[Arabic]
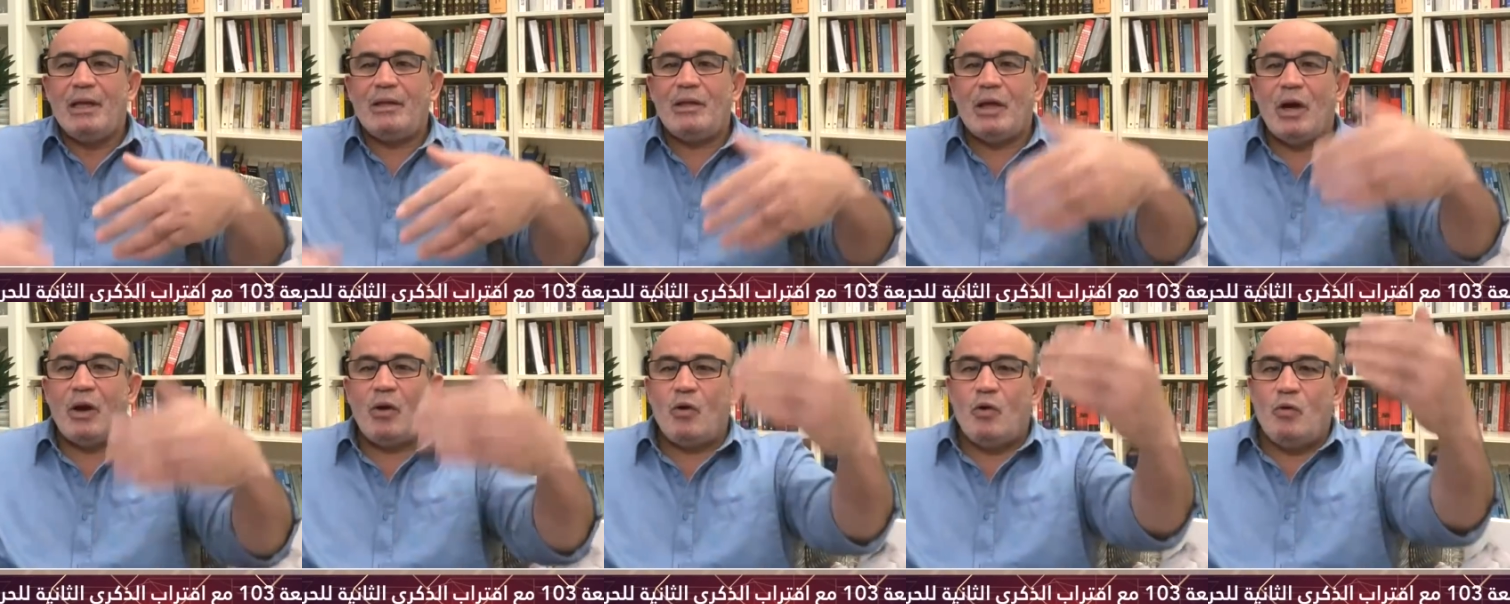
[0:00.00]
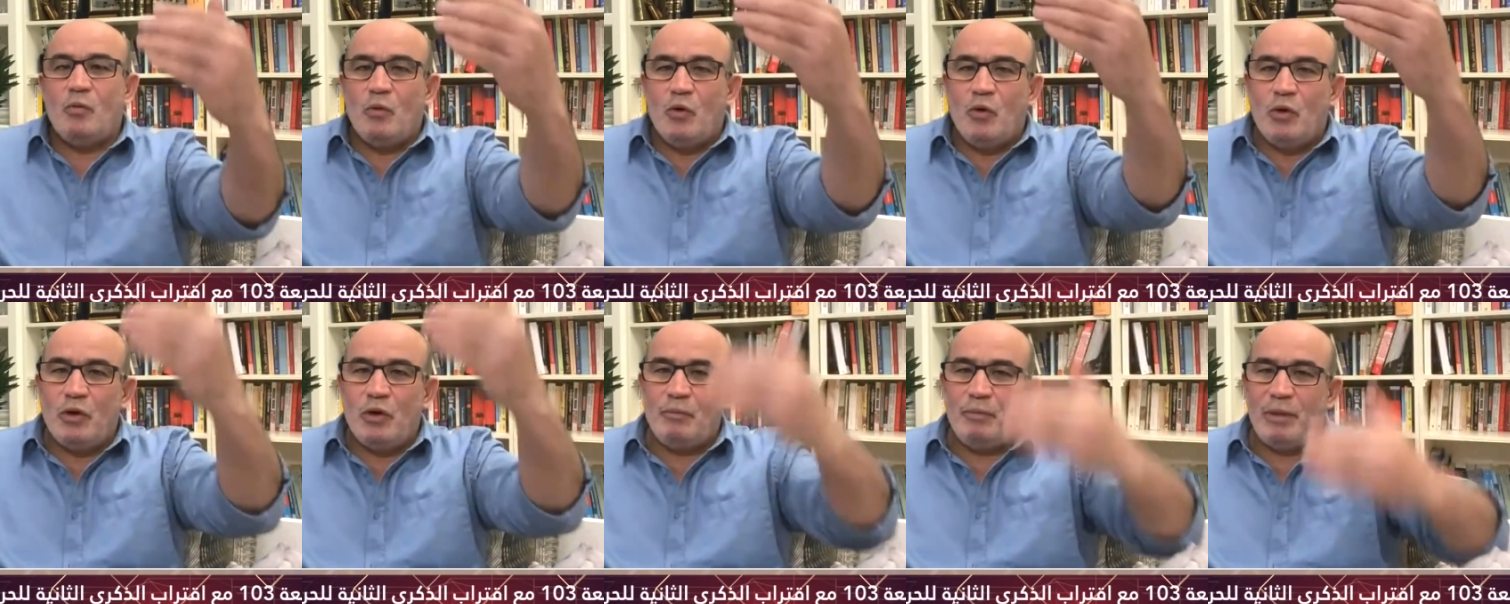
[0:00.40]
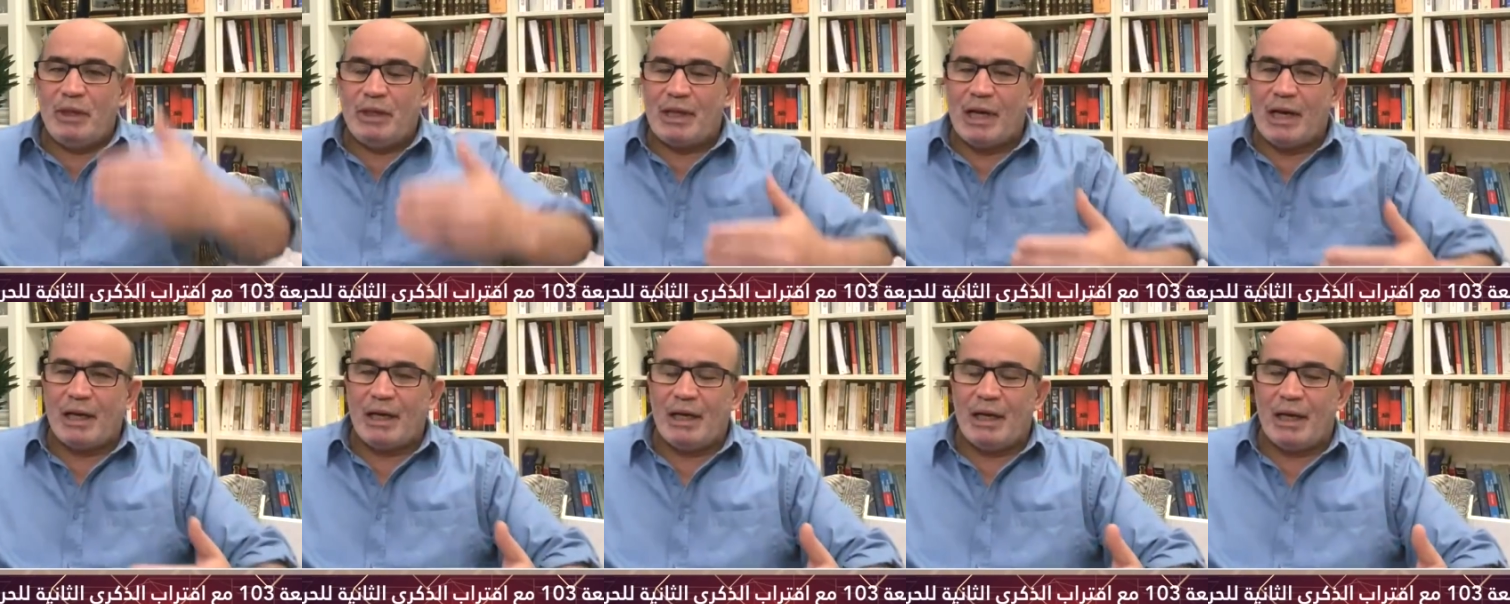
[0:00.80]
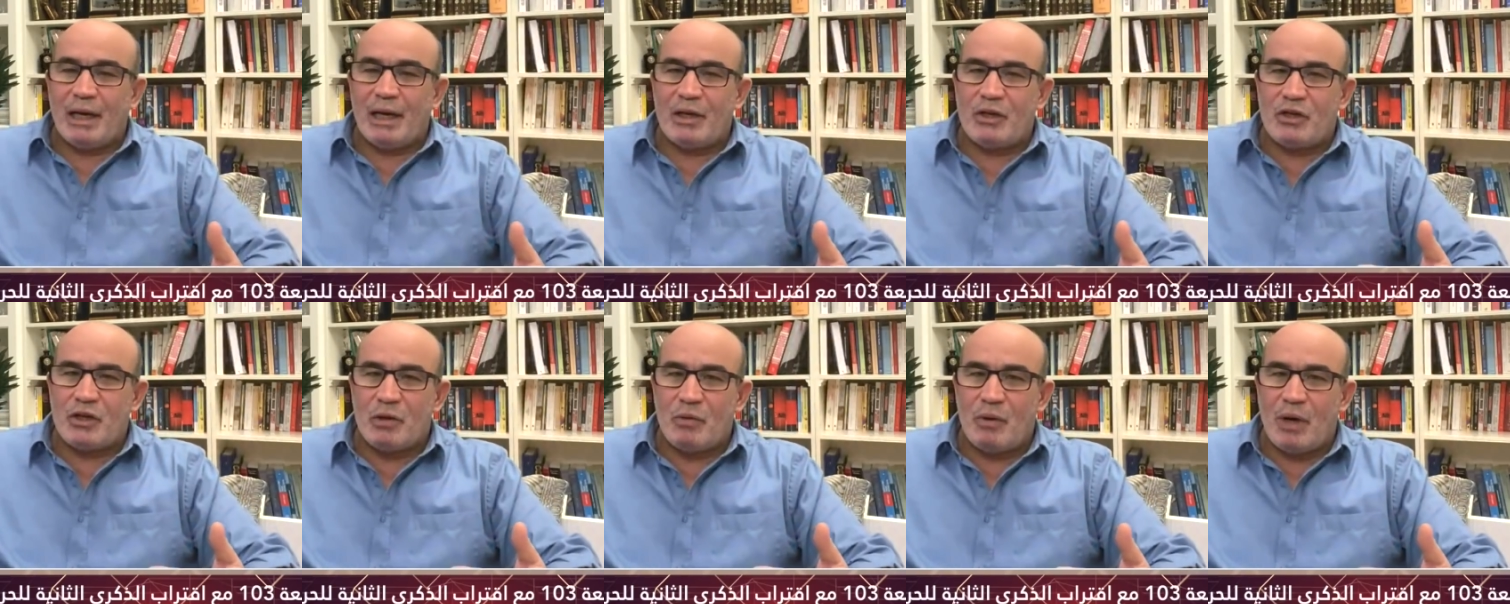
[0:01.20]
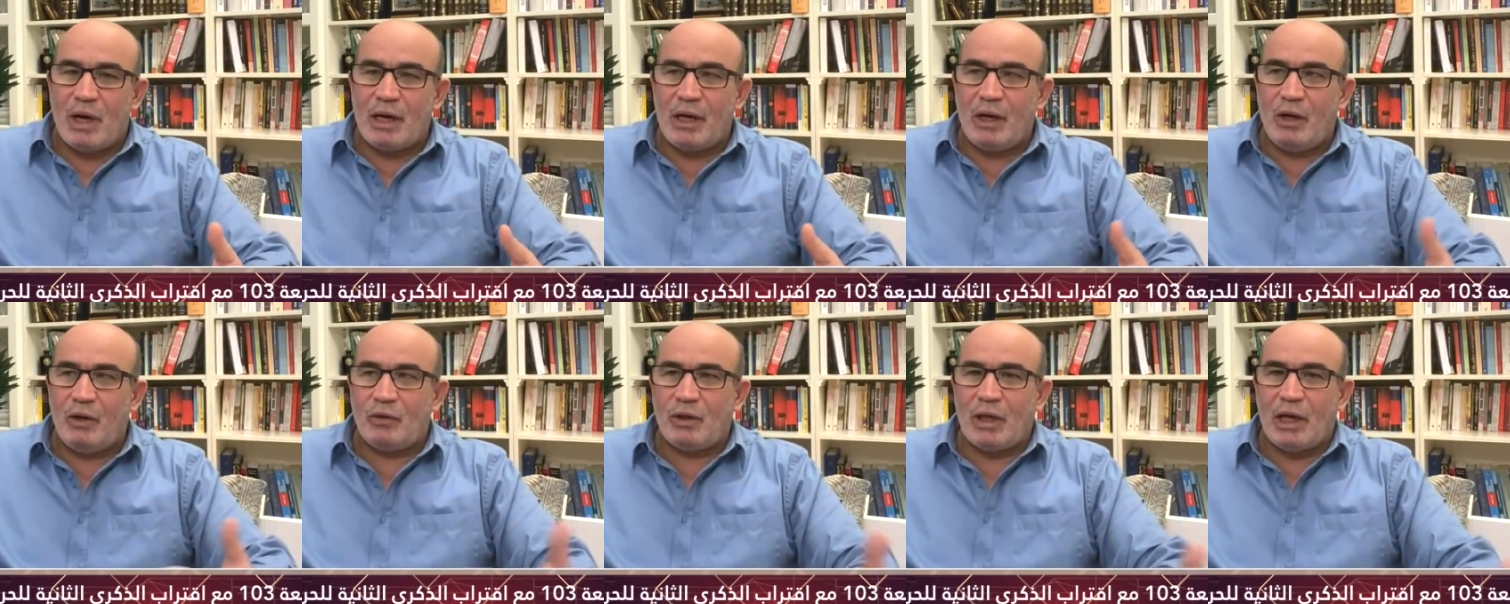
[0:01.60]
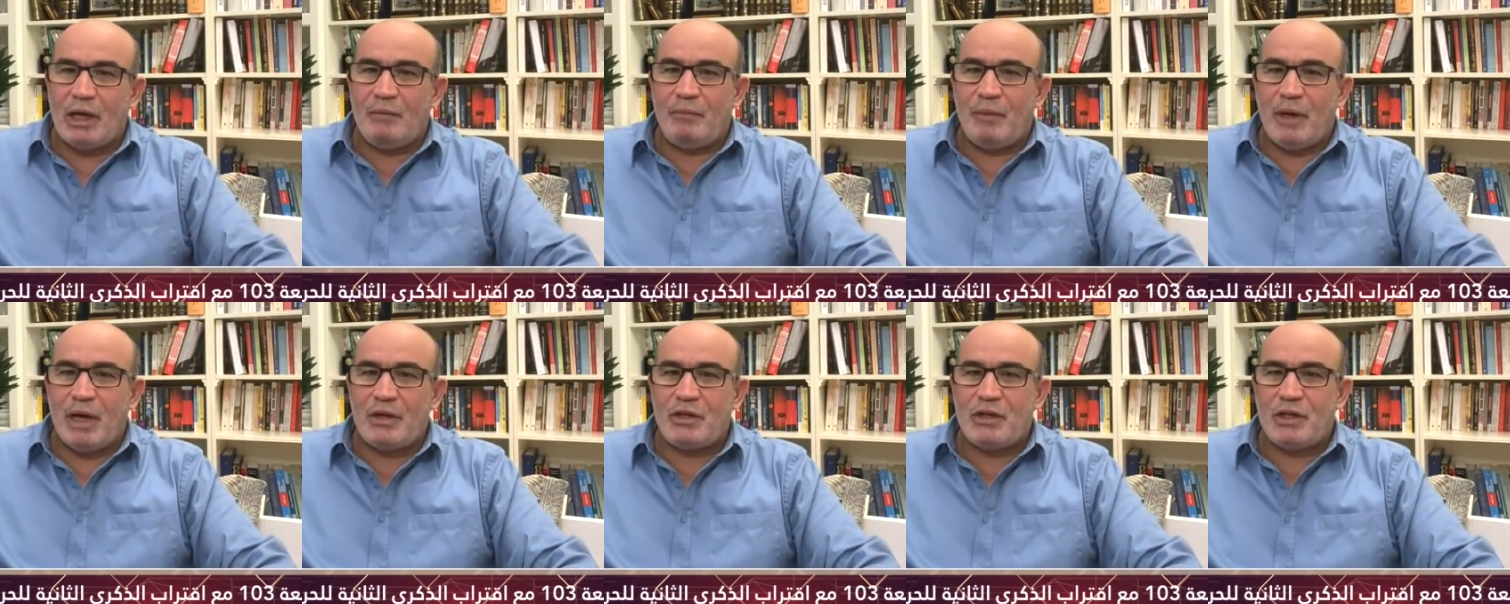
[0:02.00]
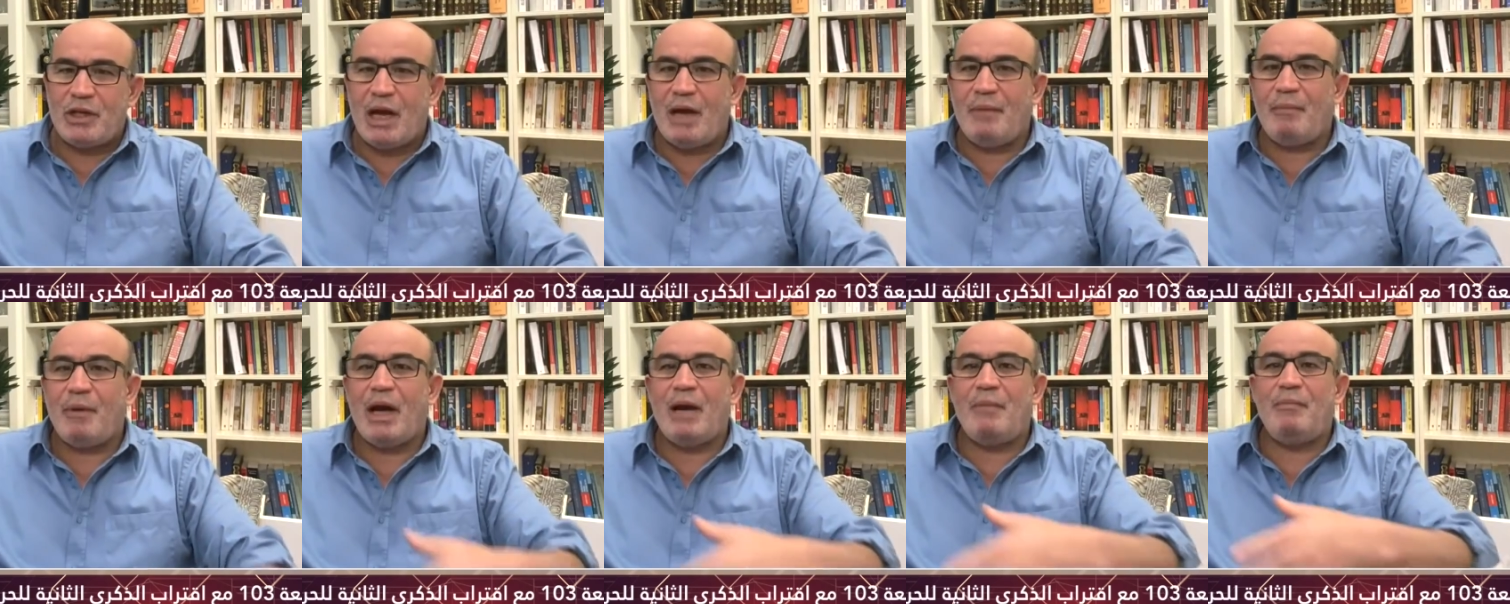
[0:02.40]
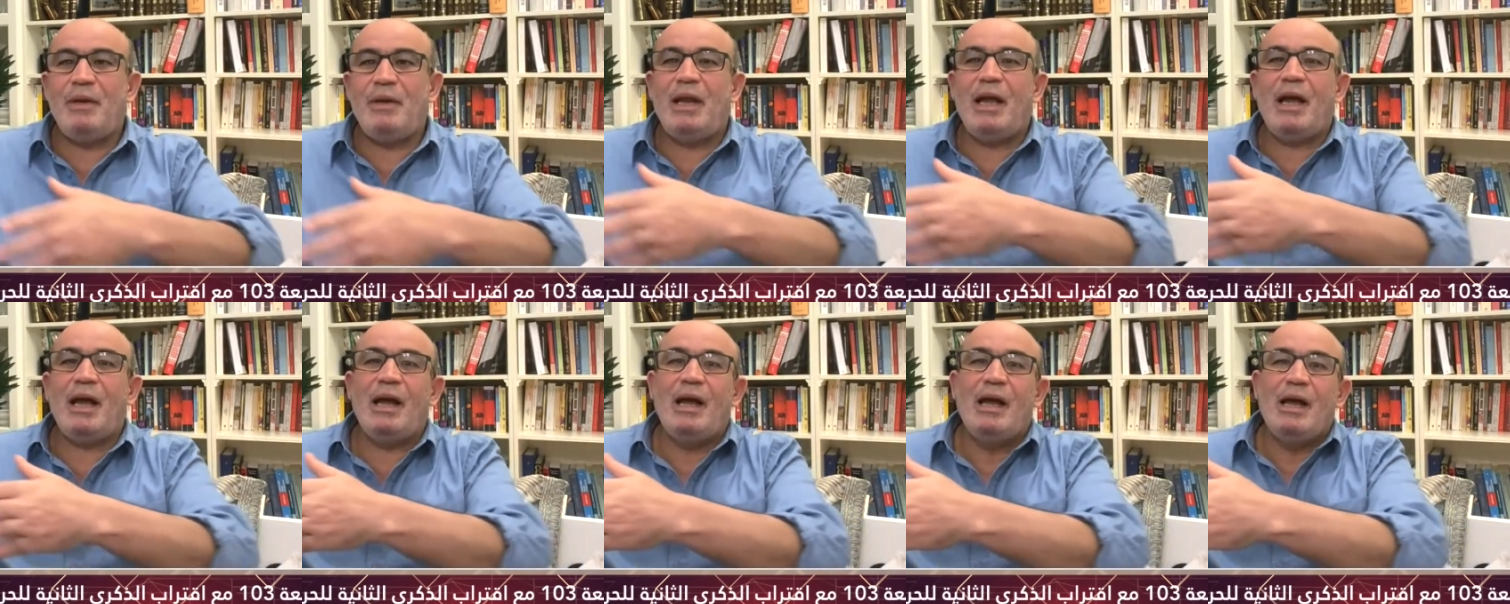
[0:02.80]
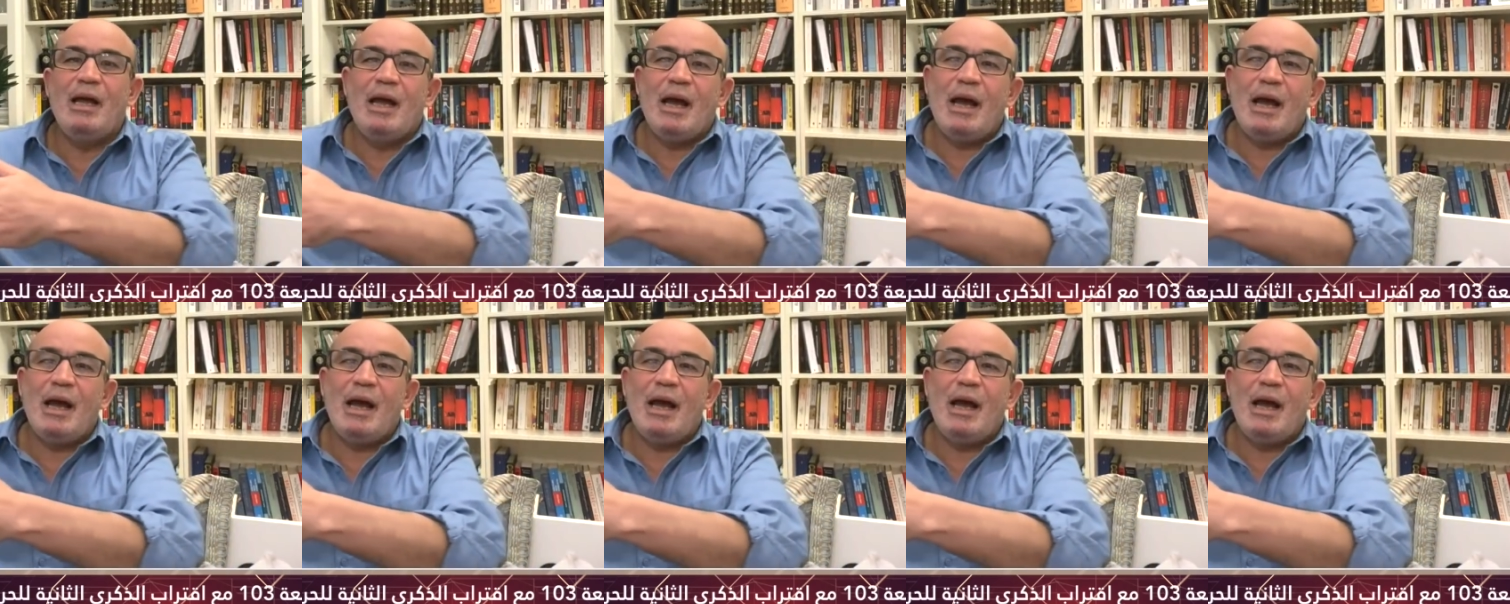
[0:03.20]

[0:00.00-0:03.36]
تقومون بتغييرات جوهريه يطالب بها الشعب قبل ان